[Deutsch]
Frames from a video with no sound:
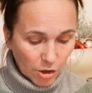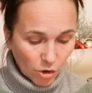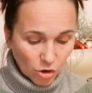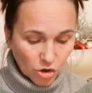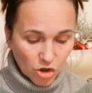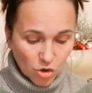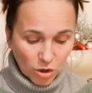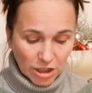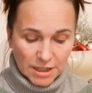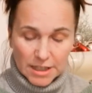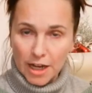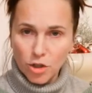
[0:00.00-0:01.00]
Konnte es so
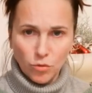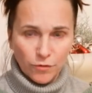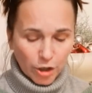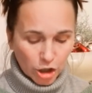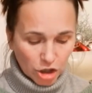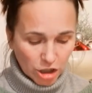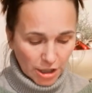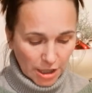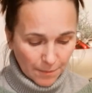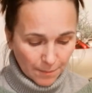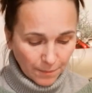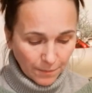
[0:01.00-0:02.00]
eine Zeichnung wirklich
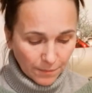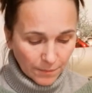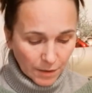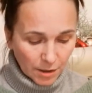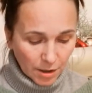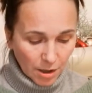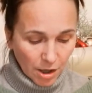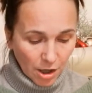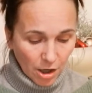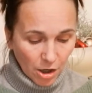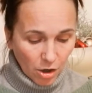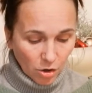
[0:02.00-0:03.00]
geben?
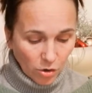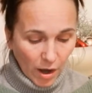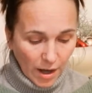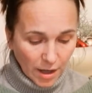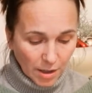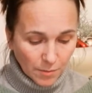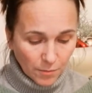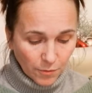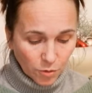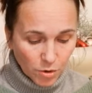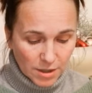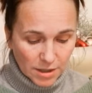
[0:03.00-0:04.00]
Joachim
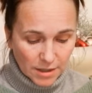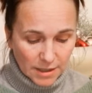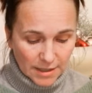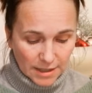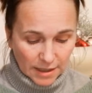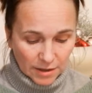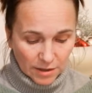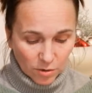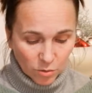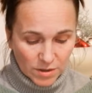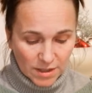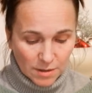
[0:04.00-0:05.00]
wusste, dass ein
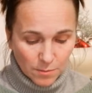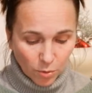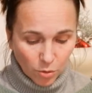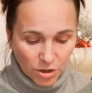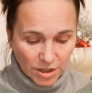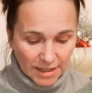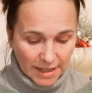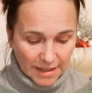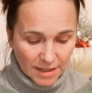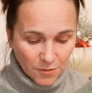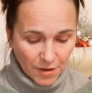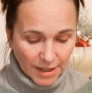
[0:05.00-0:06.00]
Rosinenbrötchen
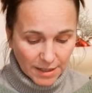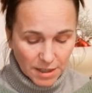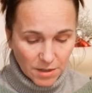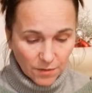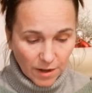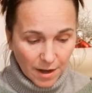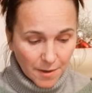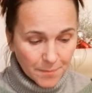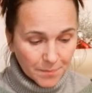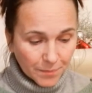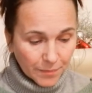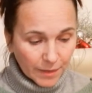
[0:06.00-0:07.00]
erst fertig war,
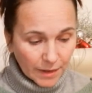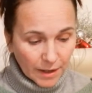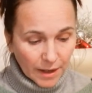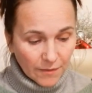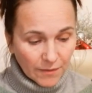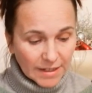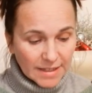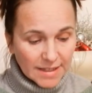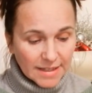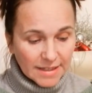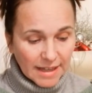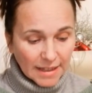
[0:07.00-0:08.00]
wenn
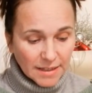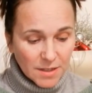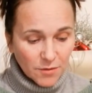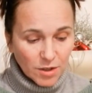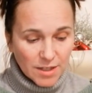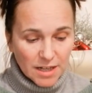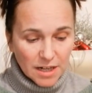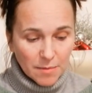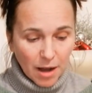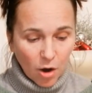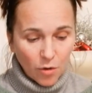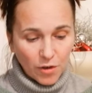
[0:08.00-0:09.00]
es ganz von
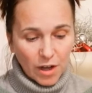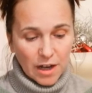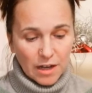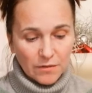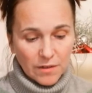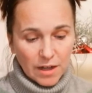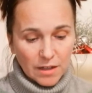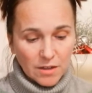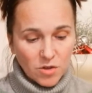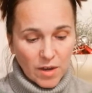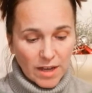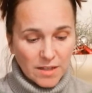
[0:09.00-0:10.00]
selber aufgegangen war,
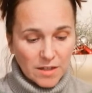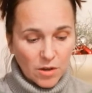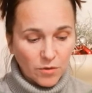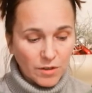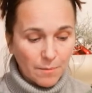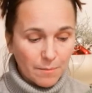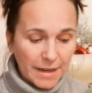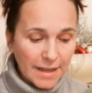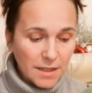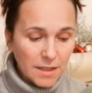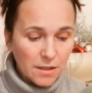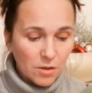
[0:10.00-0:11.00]
zuerst auf dem
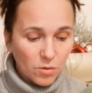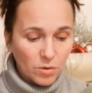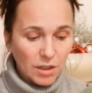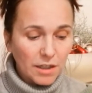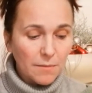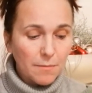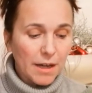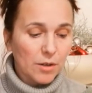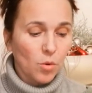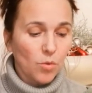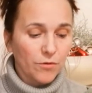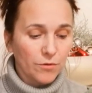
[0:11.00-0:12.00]
Blech und dann im
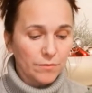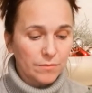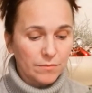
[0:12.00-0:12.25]
Backofen.